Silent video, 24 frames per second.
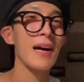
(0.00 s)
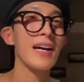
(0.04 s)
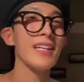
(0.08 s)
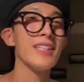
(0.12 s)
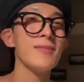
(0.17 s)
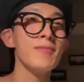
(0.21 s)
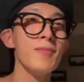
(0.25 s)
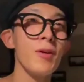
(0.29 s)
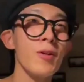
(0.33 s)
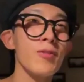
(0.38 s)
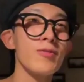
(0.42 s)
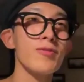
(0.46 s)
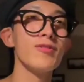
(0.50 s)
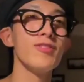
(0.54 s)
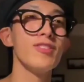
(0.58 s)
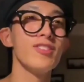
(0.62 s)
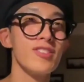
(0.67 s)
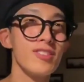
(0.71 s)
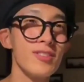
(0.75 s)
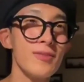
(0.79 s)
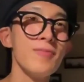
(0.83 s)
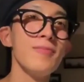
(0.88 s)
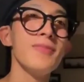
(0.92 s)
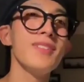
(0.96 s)
많이 먹고
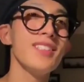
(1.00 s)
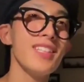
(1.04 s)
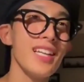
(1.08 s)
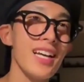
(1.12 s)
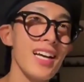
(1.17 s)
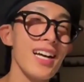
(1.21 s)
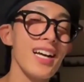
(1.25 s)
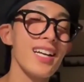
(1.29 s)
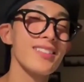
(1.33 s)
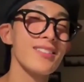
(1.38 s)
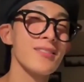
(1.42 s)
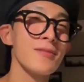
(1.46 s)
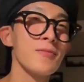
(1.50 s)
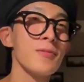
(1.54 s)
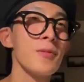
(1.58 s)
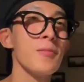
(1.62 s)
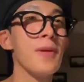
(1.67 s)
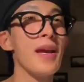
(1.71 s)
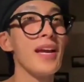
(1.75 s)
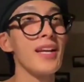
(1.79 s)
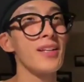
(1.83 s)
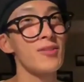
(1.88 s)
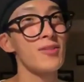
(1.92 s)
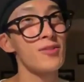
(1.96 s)
있습니다. 지금 뭐
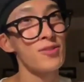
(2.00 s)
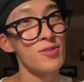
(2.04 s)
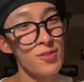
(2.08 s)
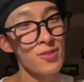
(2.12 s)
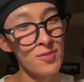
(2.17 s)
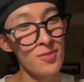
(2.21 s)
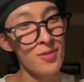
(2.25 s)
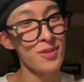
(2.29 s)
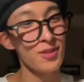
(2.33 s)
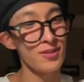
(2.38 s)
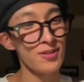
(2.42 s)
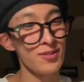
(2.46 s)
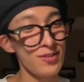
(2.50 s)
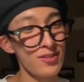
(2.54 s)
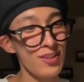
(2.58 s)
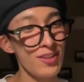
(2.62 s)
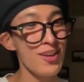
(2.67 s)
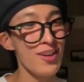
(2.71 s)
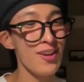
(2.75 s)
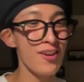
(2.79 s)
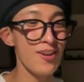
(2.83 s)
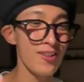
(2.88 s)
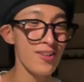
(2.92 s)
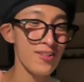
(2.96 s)
맥주도
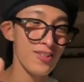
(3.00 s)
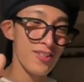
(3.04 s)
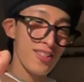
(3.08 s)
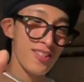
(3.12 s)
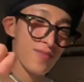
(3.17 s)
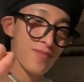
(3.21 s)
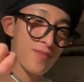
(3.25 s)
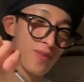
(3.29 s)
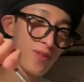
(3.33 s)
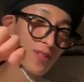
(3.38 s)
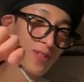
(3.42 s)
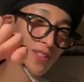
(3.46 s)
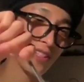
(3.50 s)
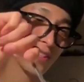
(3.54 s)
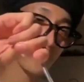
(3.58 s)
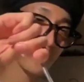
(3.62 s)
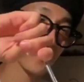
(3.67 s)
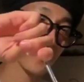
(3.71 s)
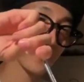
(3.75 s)
먹고요. 지금 뭐 그냥